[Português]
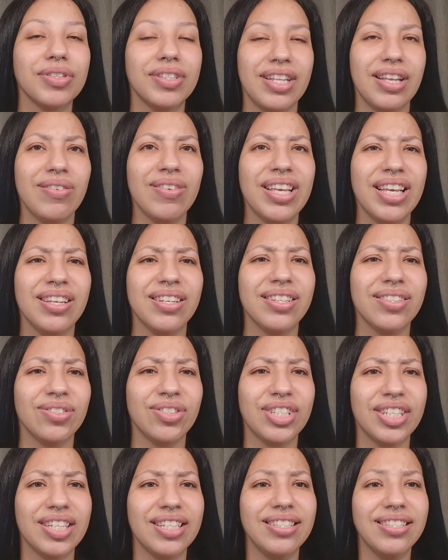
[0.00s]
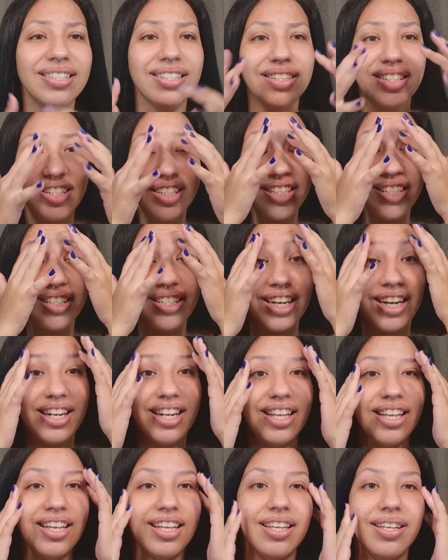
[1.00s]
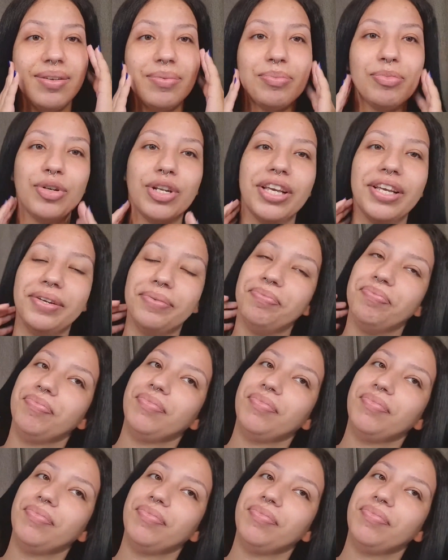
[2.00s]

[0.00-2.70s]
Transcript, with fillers: Tem que uns 15 dias já, né? Peraí.